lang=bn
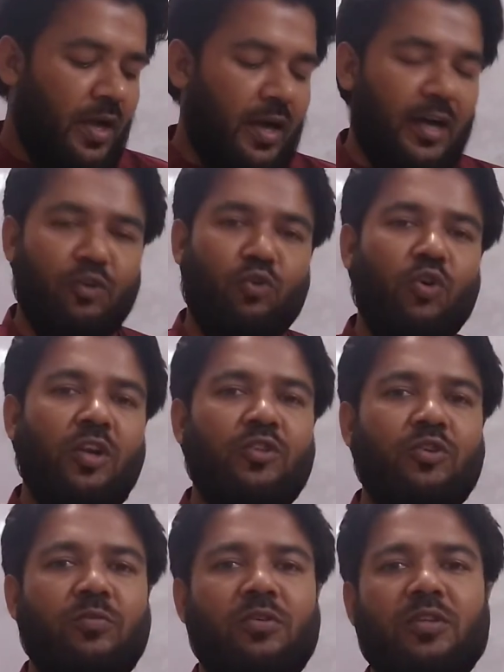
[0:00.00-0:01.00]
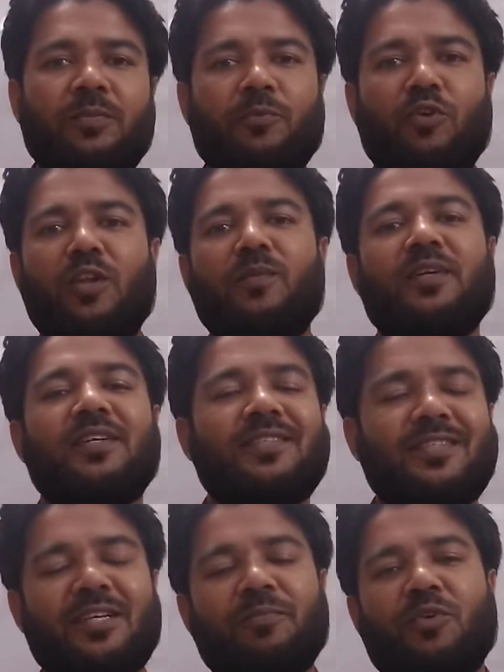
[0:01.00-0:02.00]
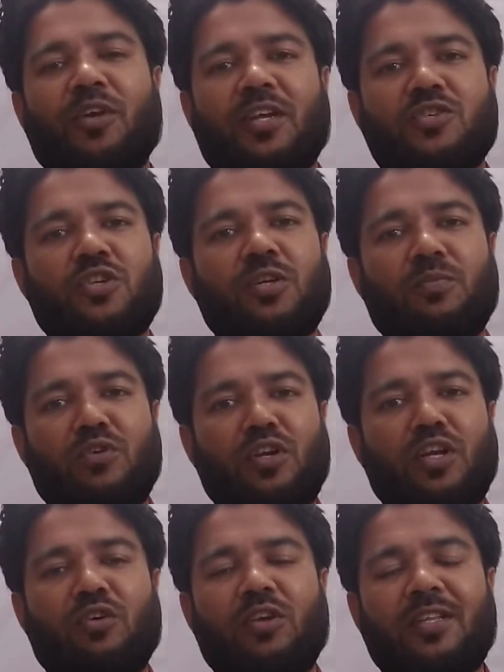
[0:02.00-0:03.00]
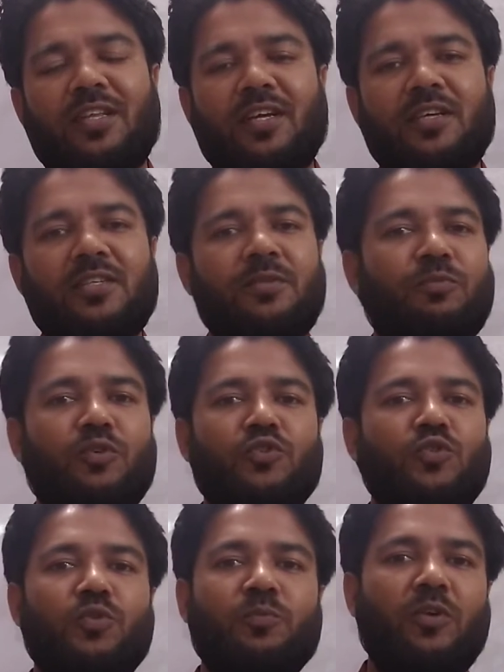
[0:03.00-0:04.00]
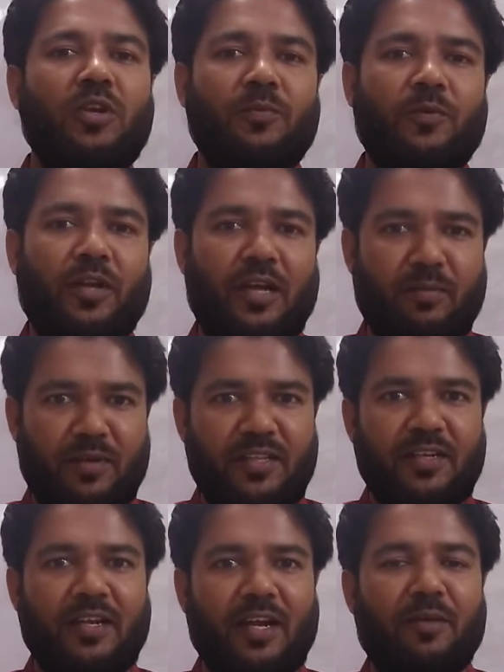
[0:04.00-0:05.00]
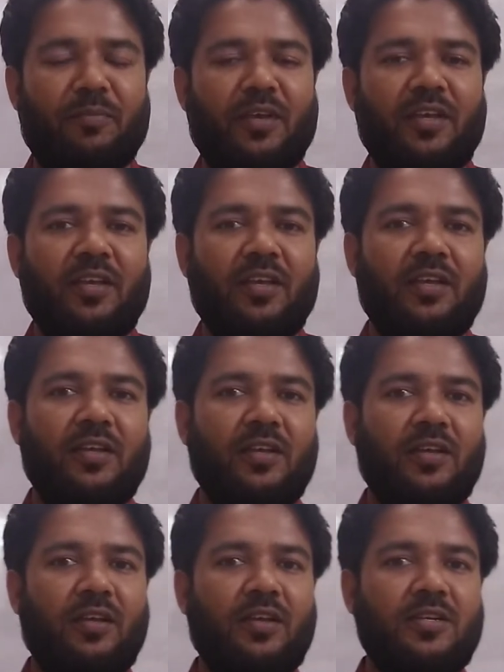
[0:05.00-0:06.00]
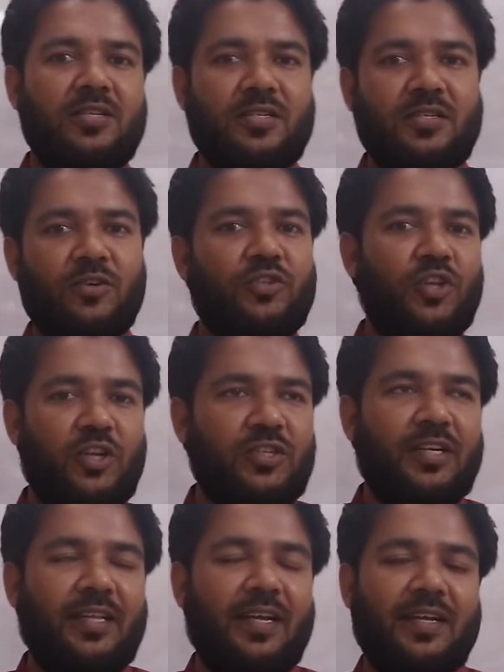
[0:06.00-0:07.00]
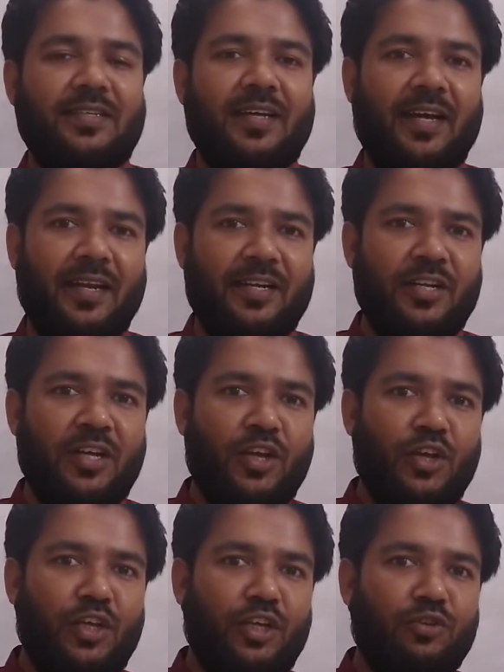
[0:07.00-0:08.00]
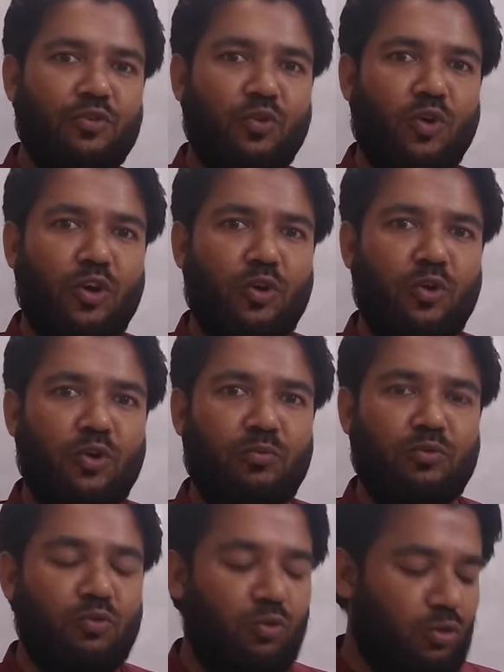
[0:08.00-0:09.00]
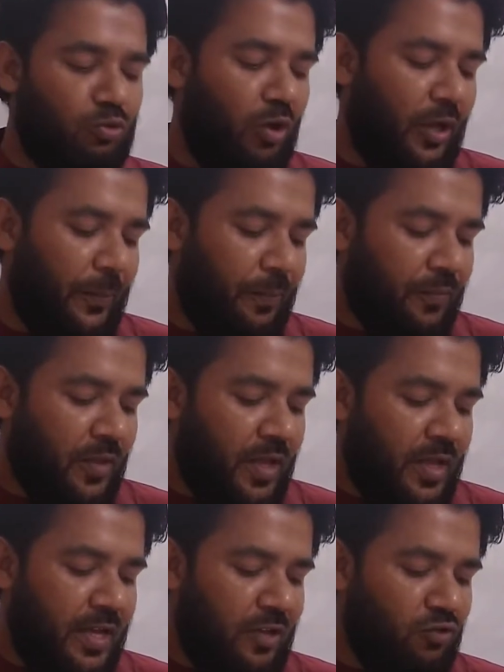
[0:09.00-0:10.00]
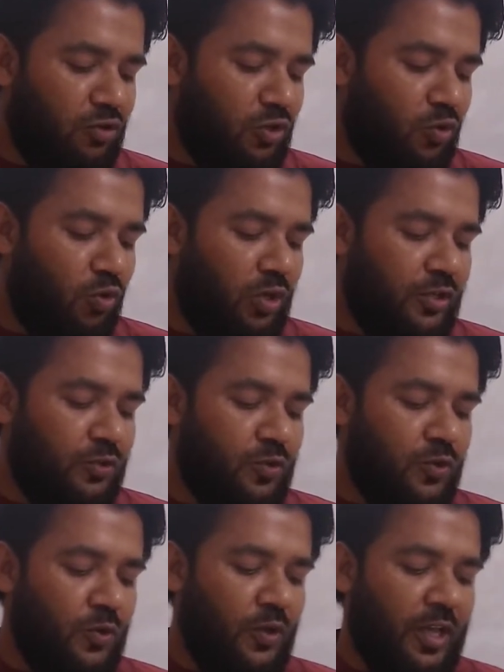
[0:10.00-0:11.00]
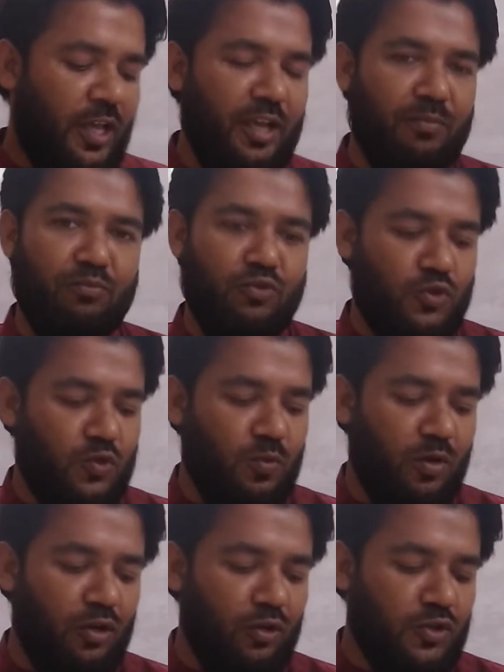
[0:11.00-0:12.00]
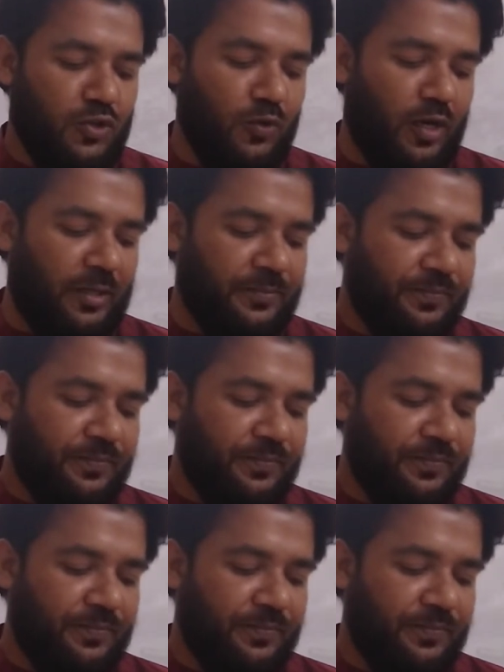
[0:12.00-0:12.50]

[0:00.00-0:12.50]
আর গলিত বলতে পলি মাটি যেটা পরে আসলে বন্যা হলে দেখা যায় প্রচুর পলি পরে আমাদের গ্রামে সচরাচর দেখা যায় আর এটা কিন্তু নরম তুলতুলে এই জন্য গলিত হেম সুবর্ণ সোনা